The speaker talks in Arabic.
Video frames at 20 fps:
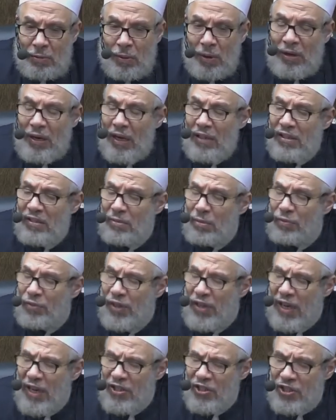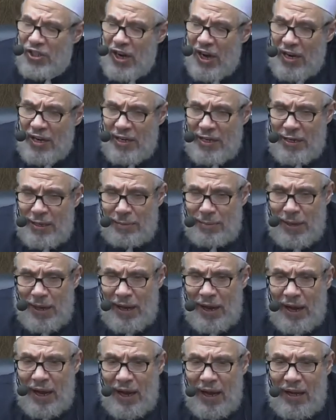والأصل في الأشياء
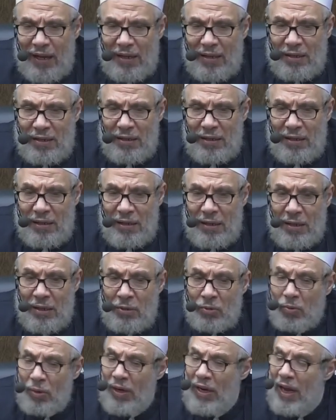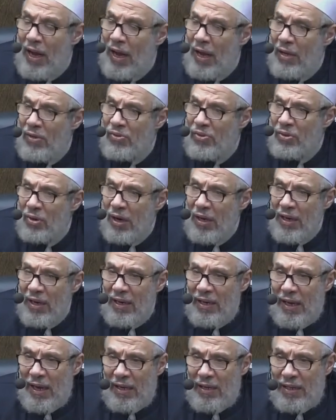الإباحة ولا حظر
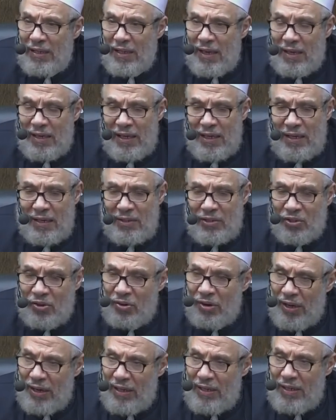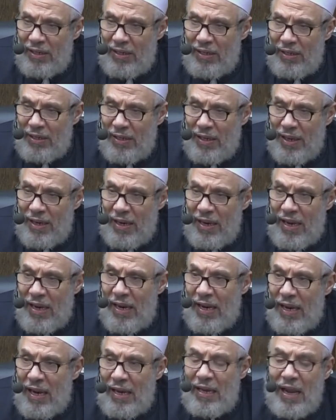إلا لدليل شرعي
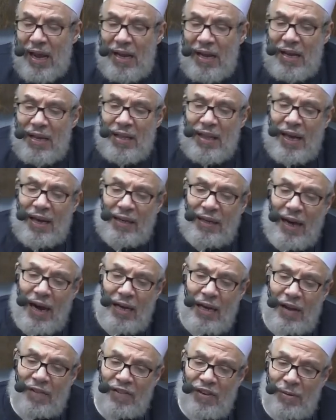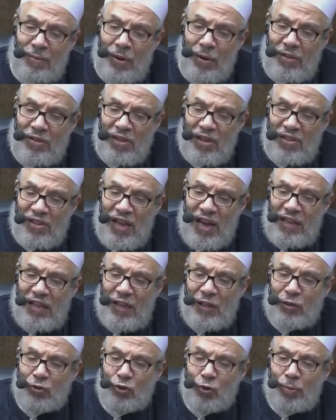إلا إذا كان في
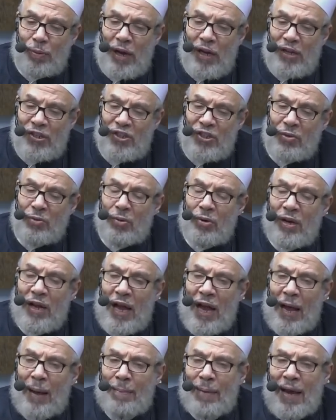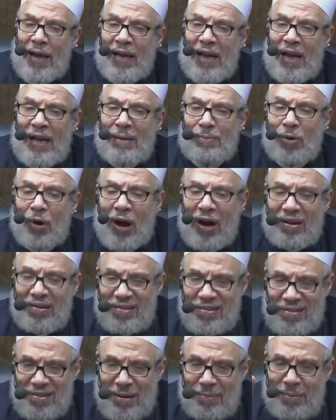مؤسسات تباشر الأعمال
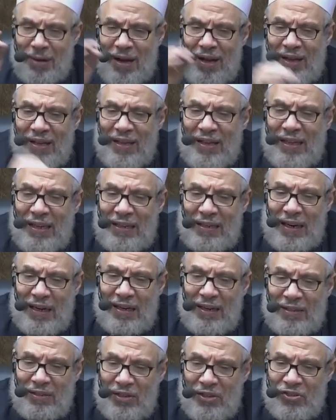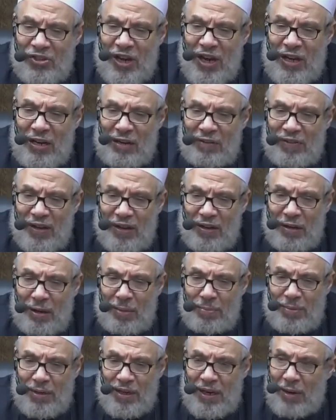المحرمة كالاتجار في
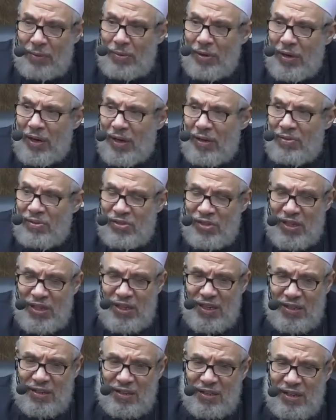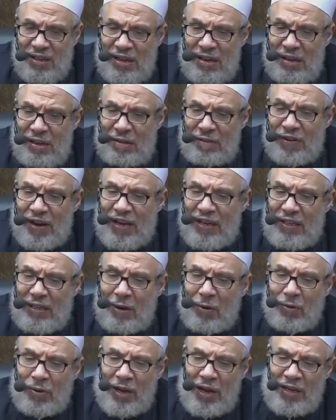الخمر أو الخنزير
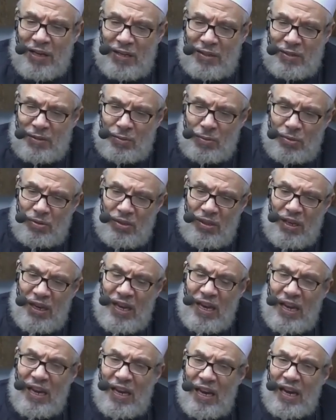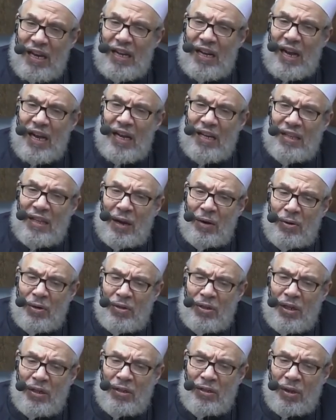فإنه لا يجوز إلا إذا
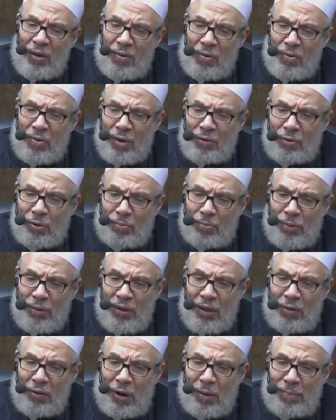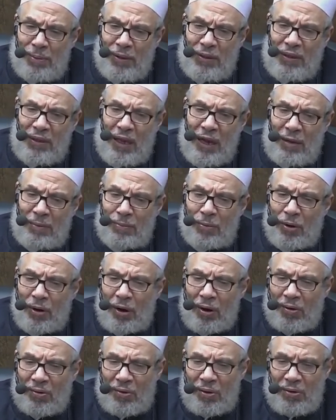وجدت ضرورة بضوابطها
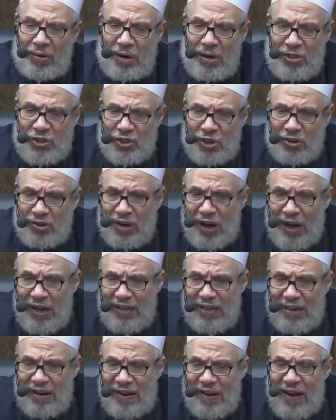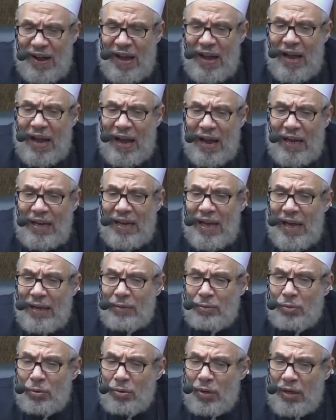المقررة شرعا على
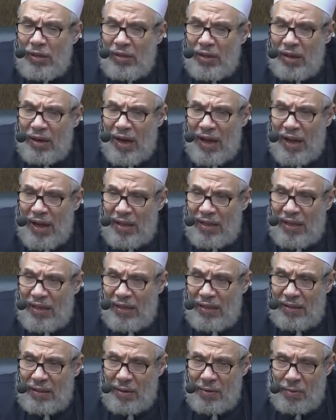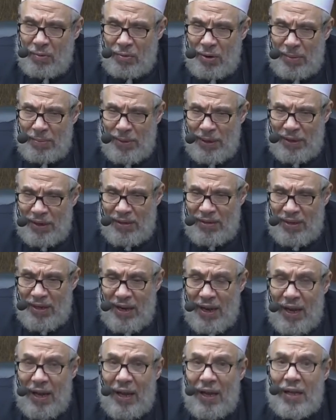أن تقدر هذه الضرورة
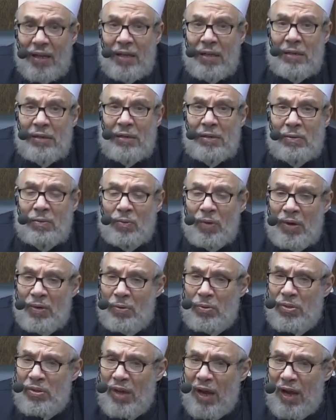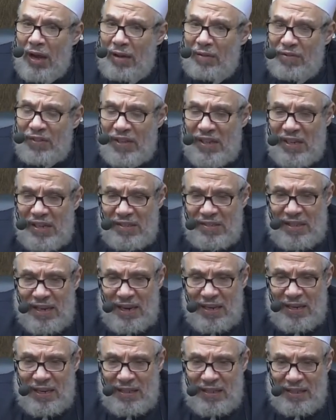بقدرها ويسعى في
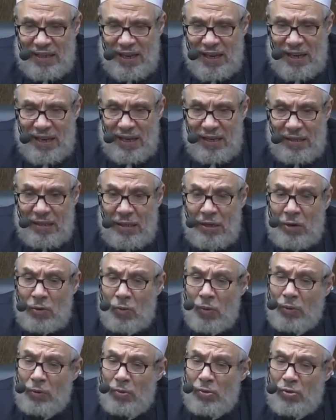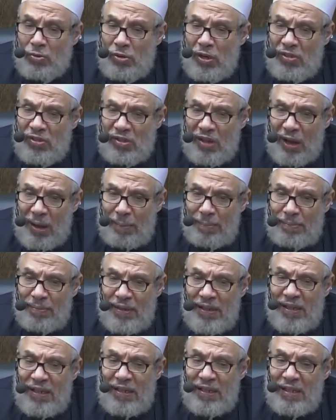إزالتها وتستصحب
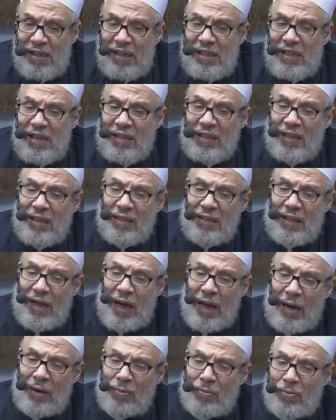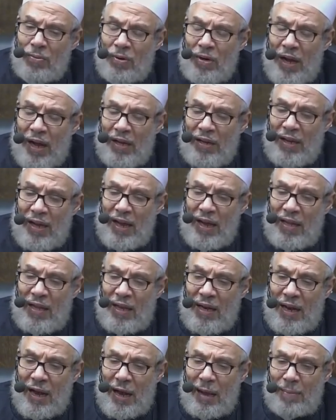نية التحول عن
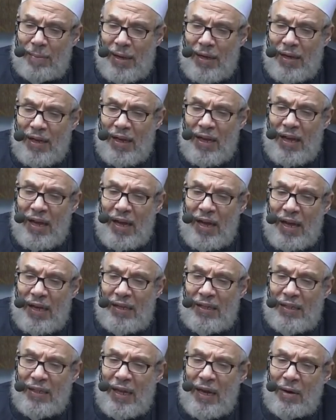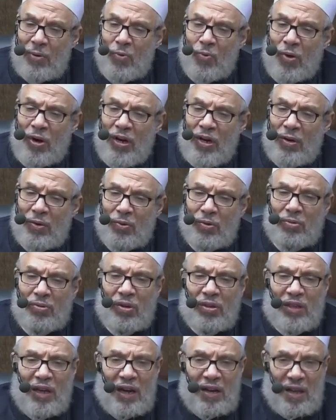هذا العمل عند أول
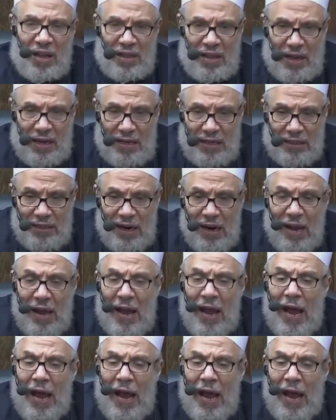القدرة على ذلك